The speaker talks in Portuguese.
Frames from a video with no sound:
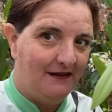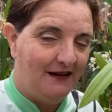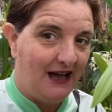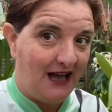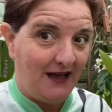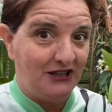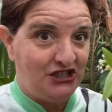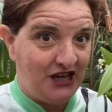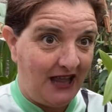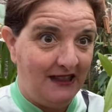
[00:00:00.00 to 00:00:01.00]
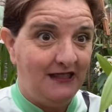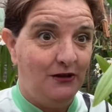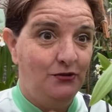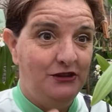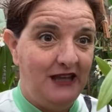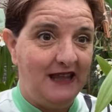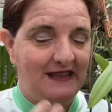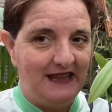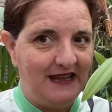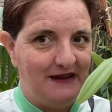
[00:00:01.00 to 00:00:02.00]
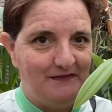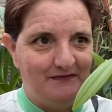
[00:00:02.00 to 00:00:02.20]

a gente no dia a dia.